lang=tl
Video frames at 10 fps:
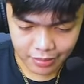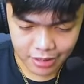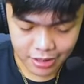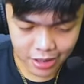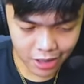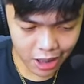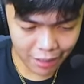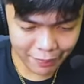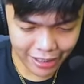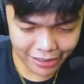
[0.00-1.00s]
Saan yung
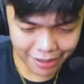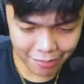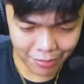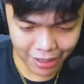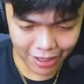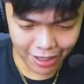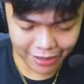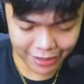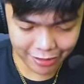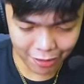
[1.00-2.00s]
kalaban natin, par?
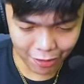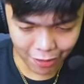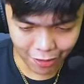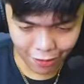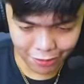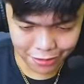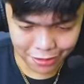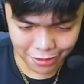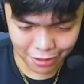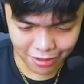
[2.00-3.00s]
Idolo! Saan
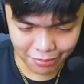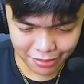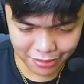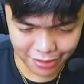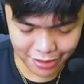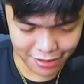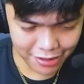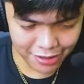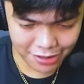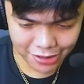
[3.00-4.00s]
yung kalaban,
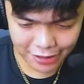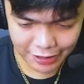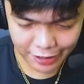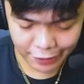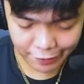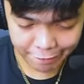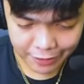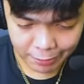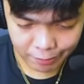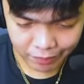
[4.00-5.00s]
guys? Your
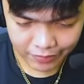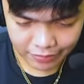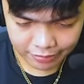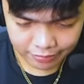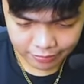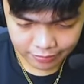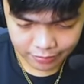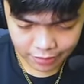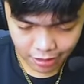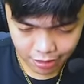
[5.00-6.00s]
team destroyed a
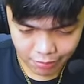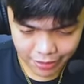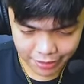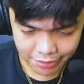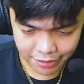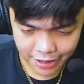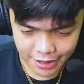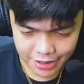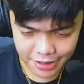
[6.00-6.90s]
turret! Oh my goodness.